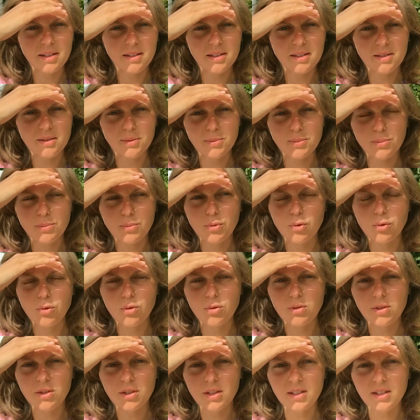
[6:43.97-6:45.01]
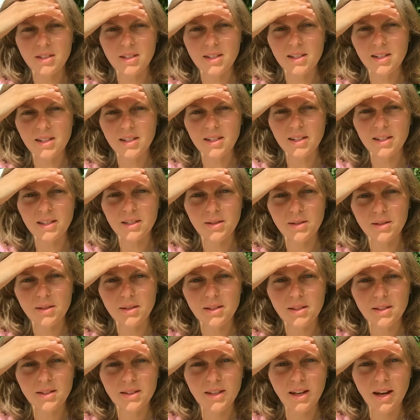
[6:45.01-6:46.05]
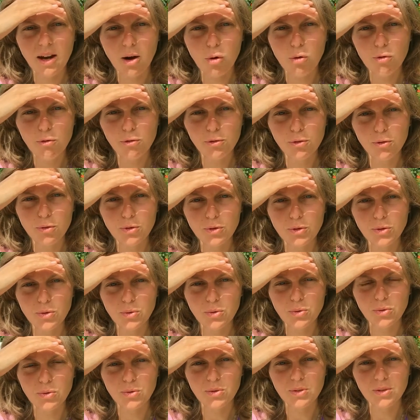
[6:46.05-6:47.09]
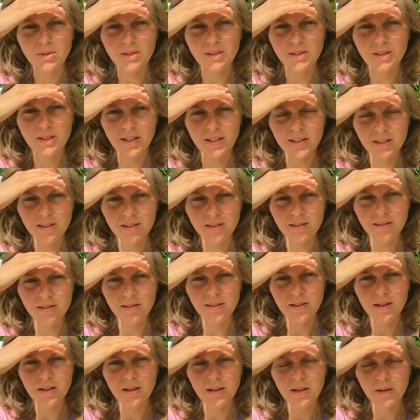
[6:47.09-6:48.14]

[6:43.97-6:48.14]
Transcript: ähm, hinsichtlich der Auflösung dessen